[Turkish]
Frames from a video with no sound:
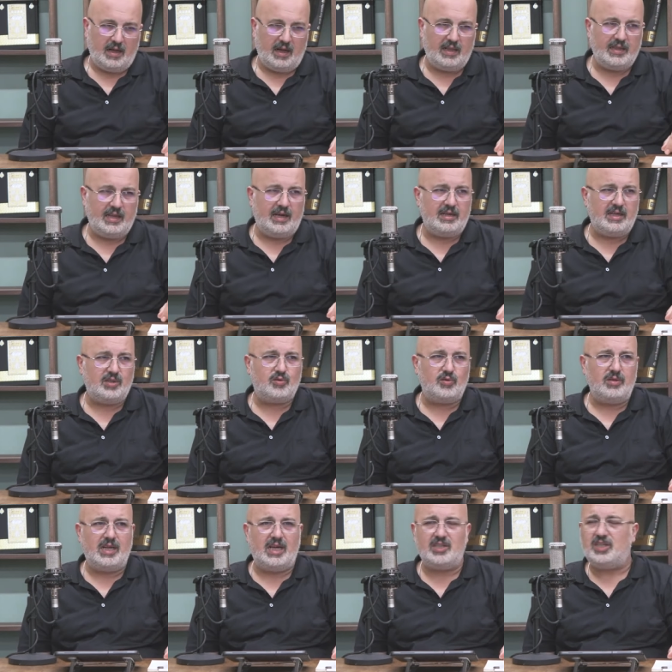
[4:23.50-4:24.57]
Allah
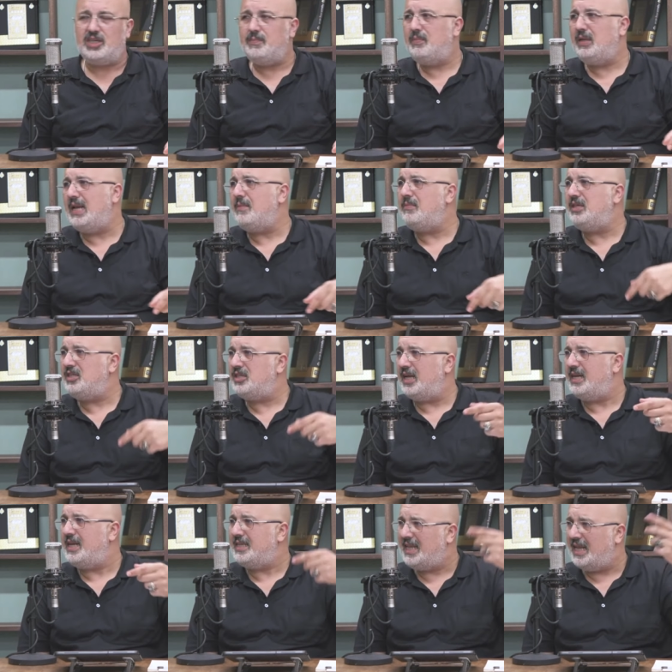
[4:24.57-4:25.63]
Resulü'nün her şeyi
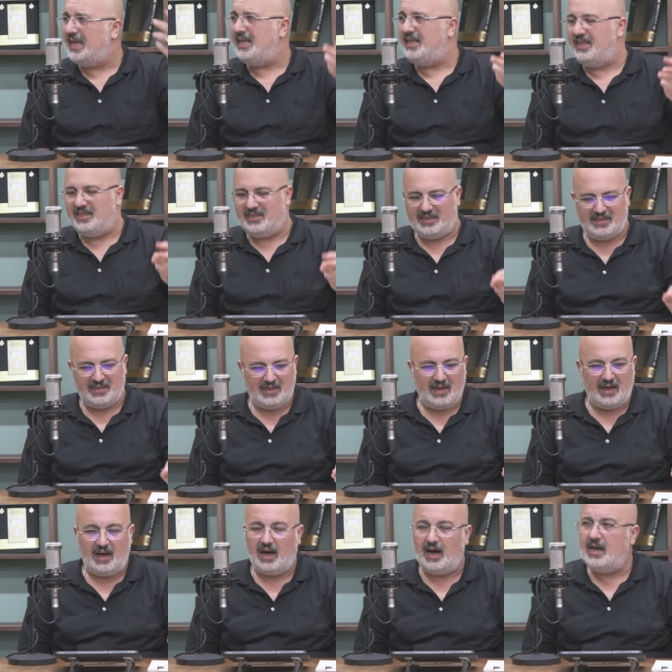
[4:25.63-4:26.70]
bilemeyeceğine delildir.
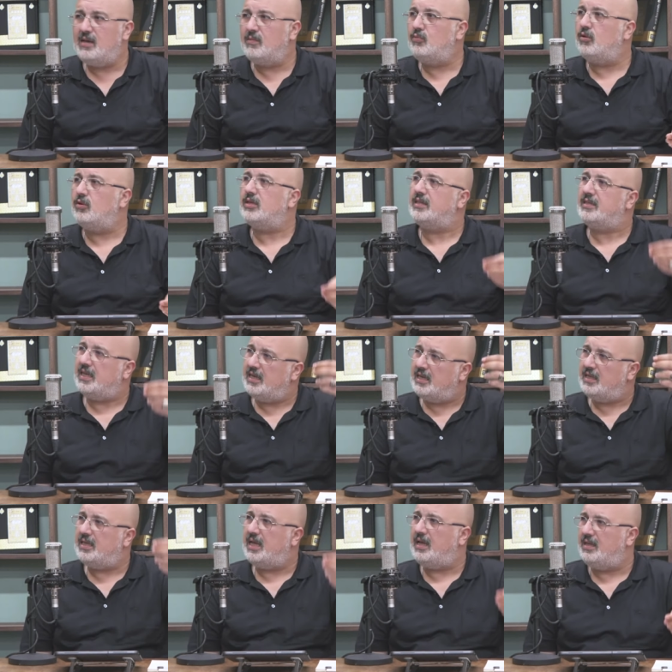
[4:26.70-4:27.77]
Hayır bu ona
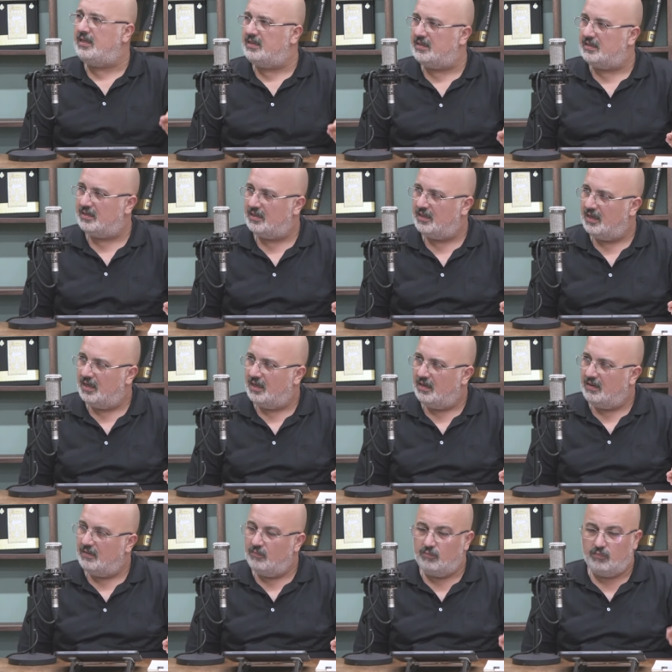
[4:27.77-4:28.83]
delil değildir.
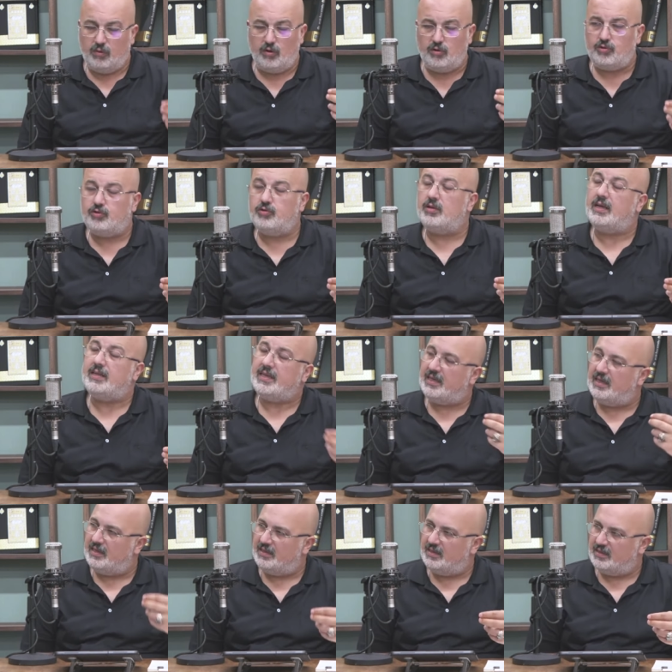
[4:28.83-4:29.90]
Bu şuna
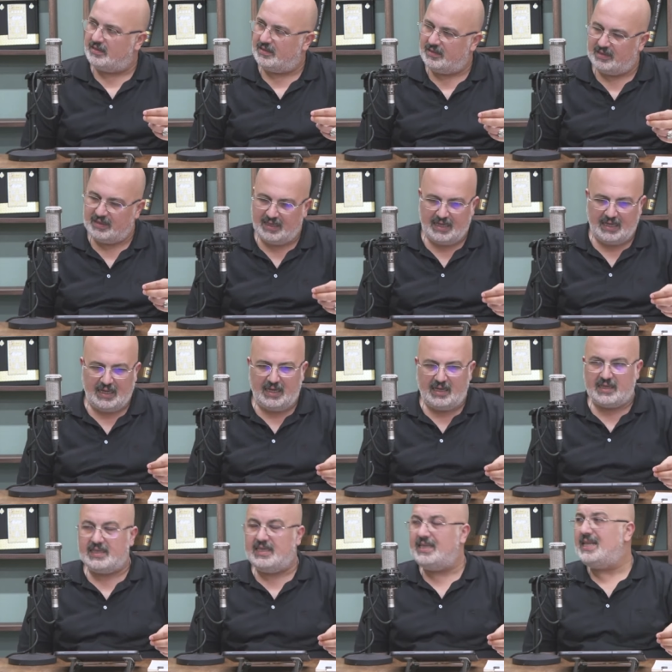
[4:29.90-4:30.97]
delildir.
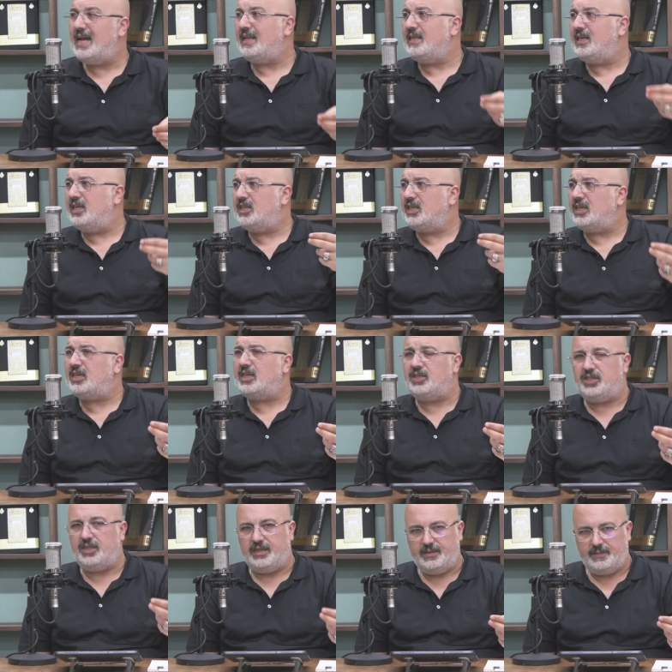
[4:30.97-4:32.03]
Giden iki
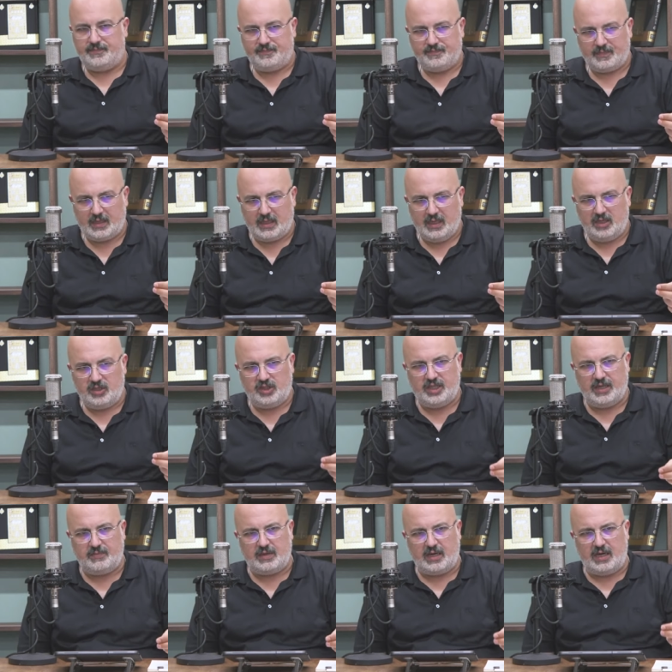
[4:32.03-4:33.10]
kişi
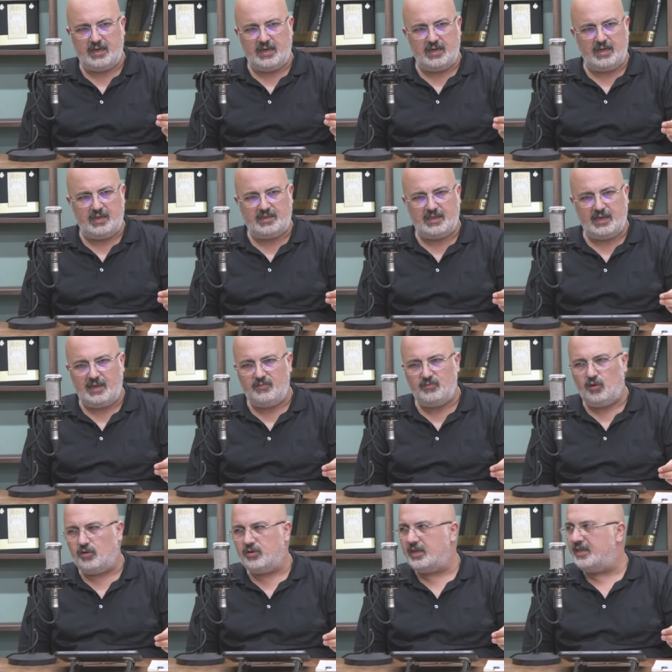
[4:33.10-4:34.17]
Cebrail aleyhisselam
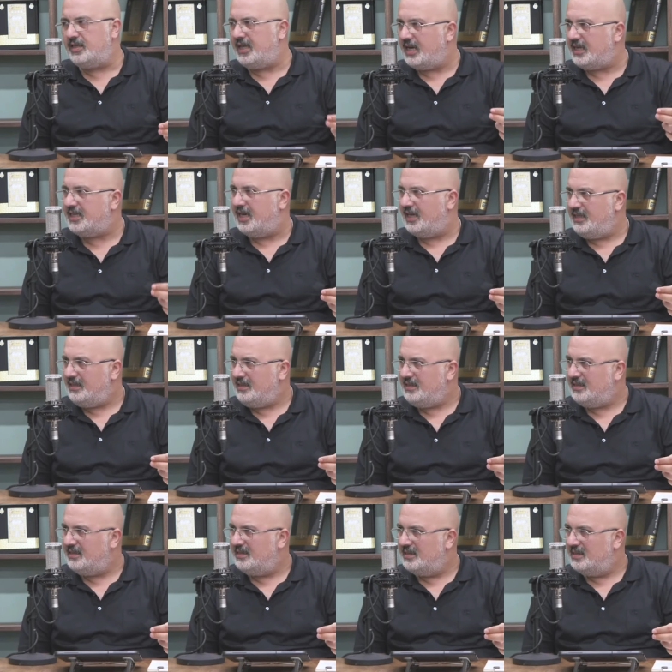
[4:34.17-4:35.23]
yolda giderken
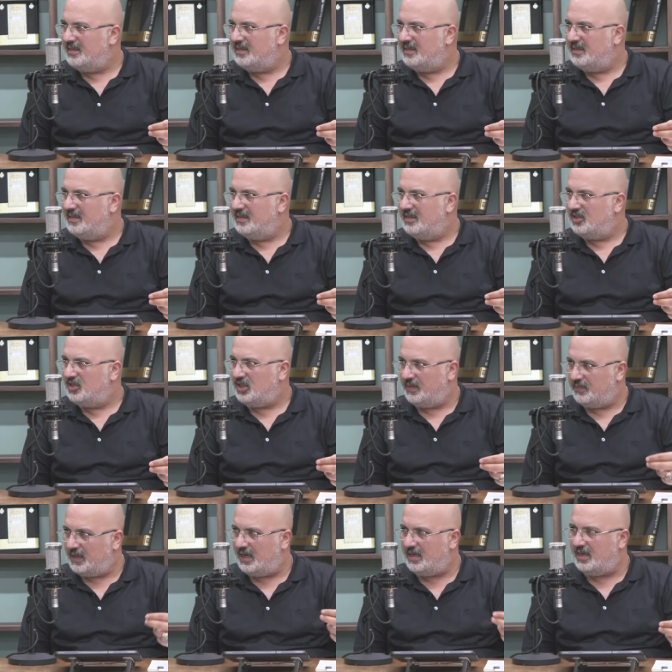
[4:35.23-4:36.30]

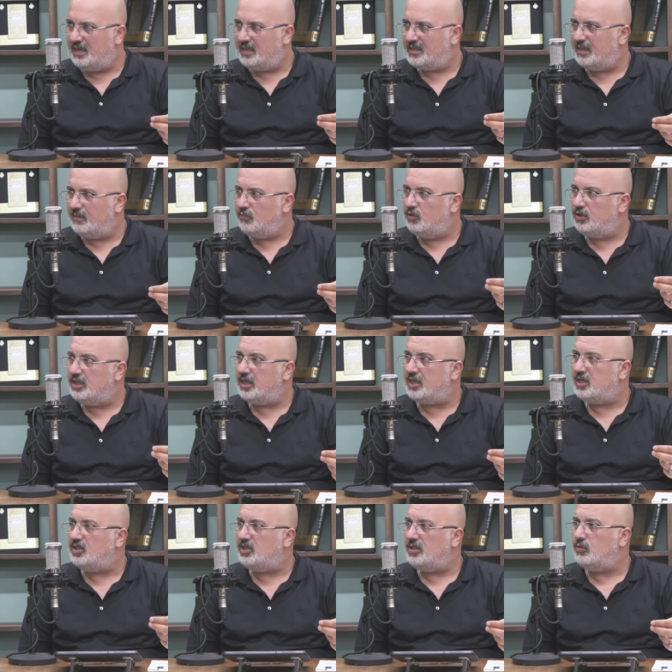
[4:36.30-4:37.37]
Cebrail aleyhisselam bu iki
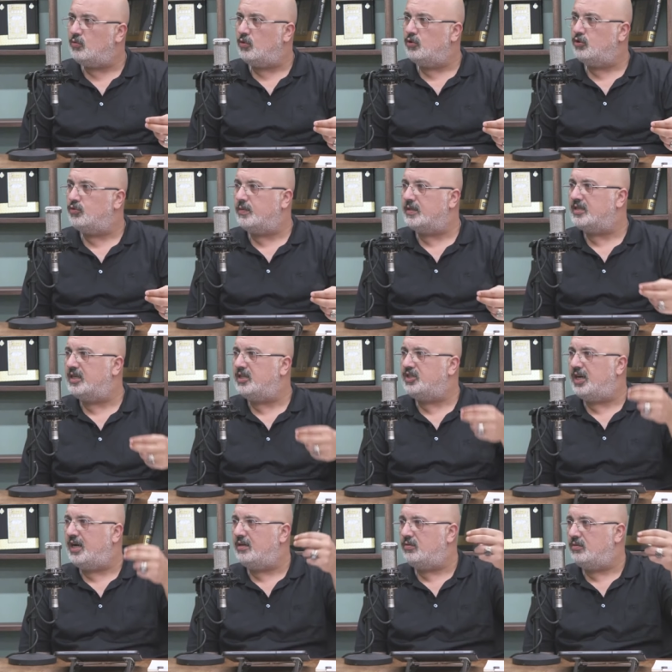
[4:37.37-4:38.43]
kişinin konuşmasına
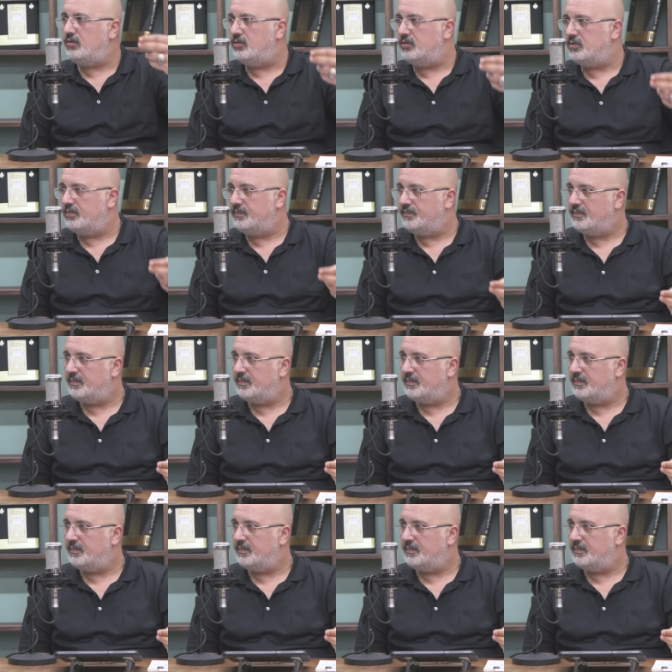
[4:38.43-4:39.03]
şahit oluyor.